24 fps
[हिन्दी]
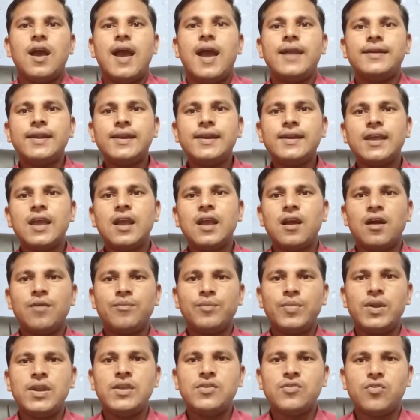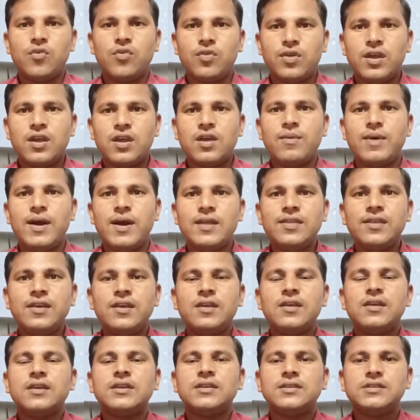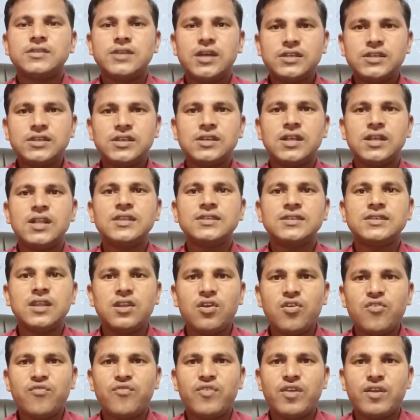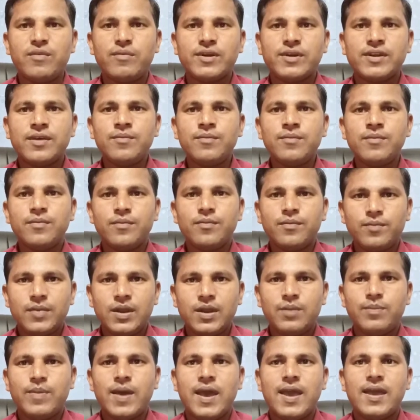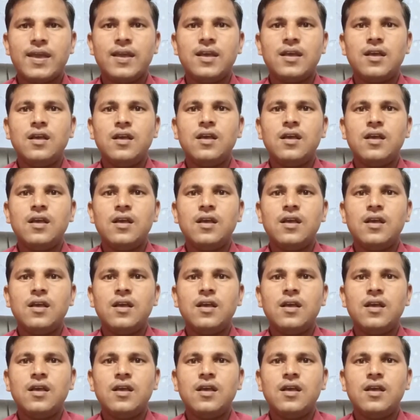हंड्रेड के कंप्लीट होने के बाद जल्द से जल्द सिल्वर फ्लेवर बटन मिल पाए